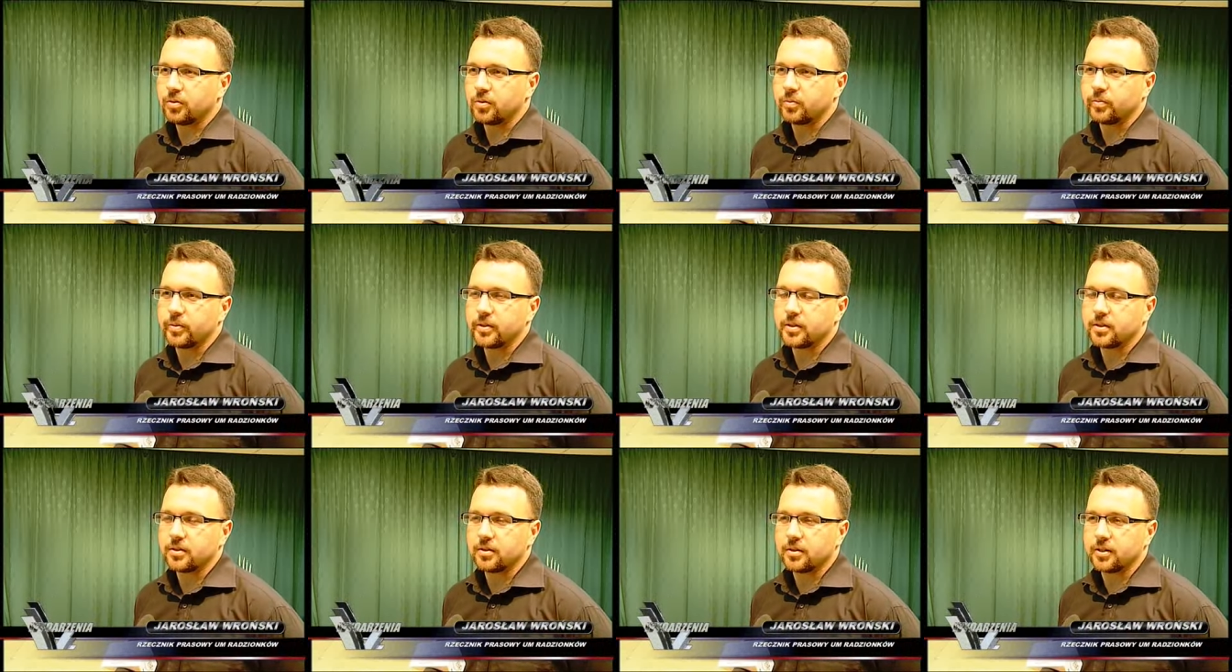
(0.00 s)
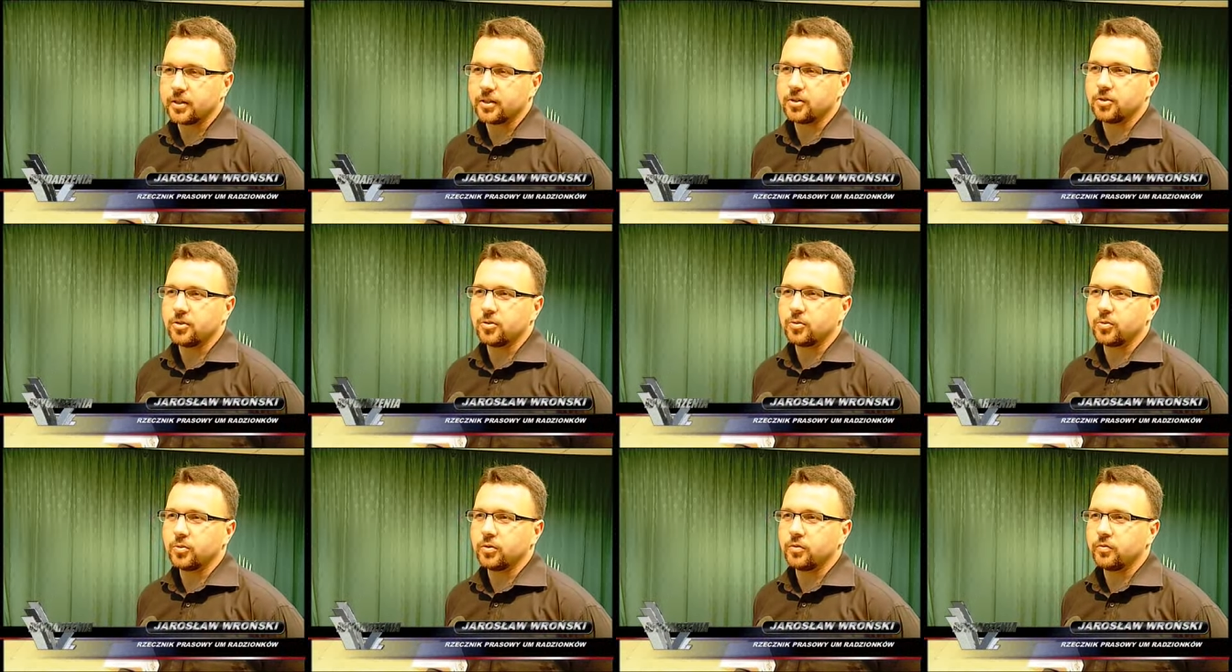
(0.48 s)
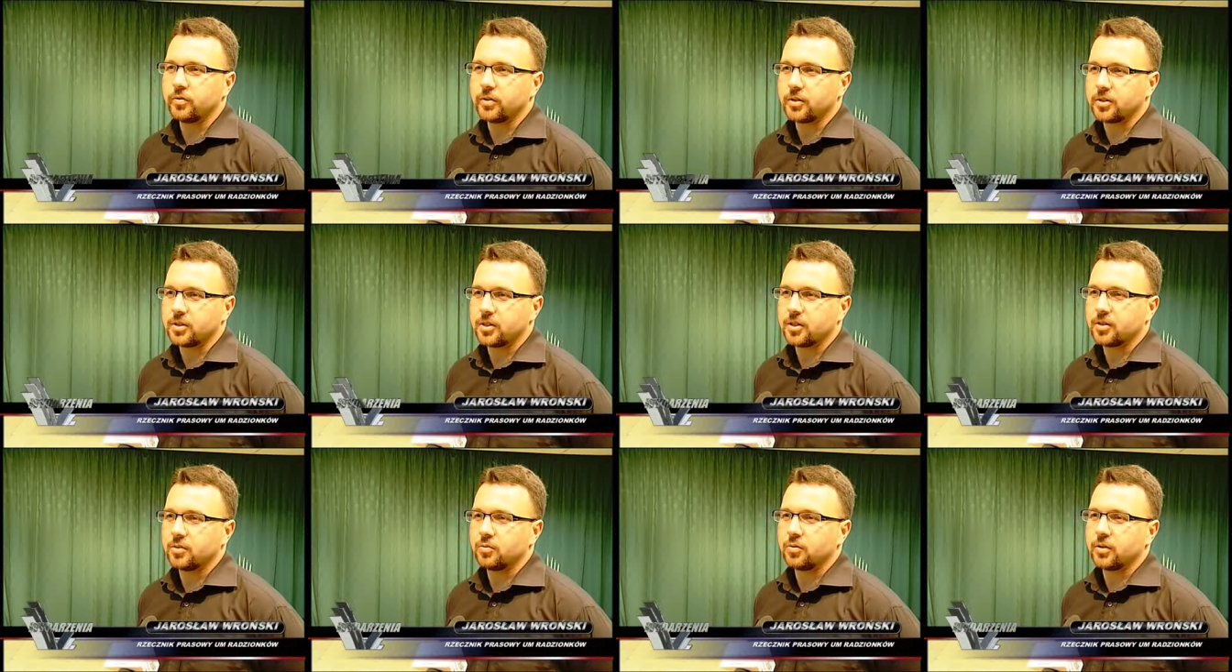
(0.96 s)
obecny rektor
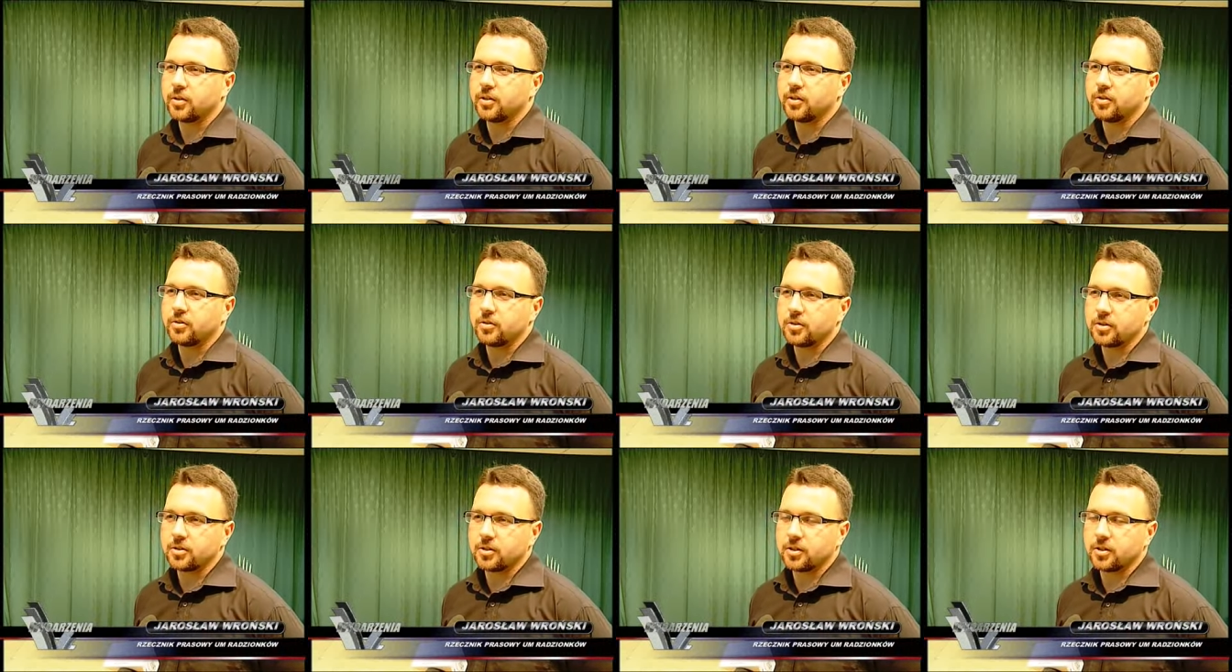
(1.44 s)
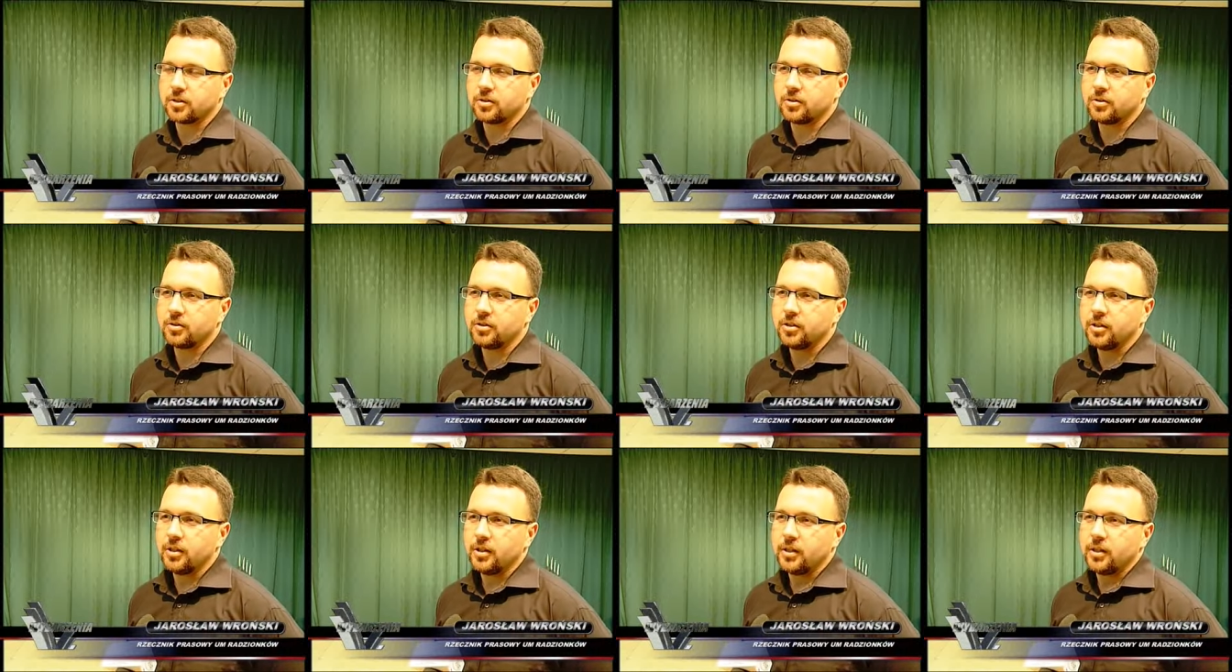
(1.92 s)
Uniwersytetu Jagiellońskiego,